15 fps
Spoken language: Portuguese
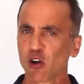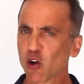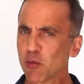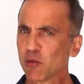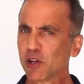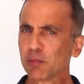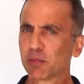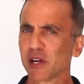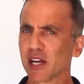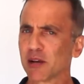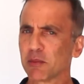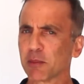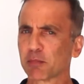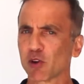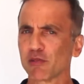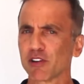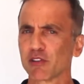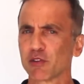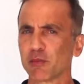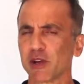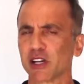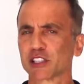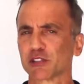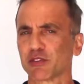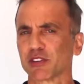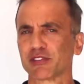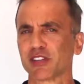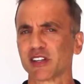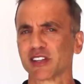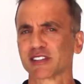Como emblema, provavelmente
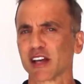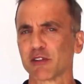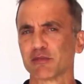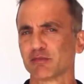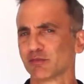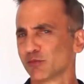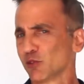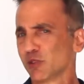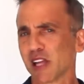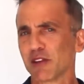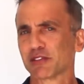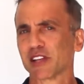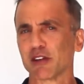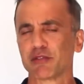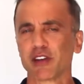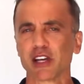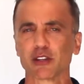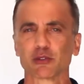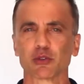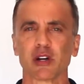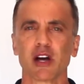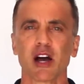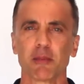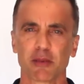você tá, não deve estar tá vendo,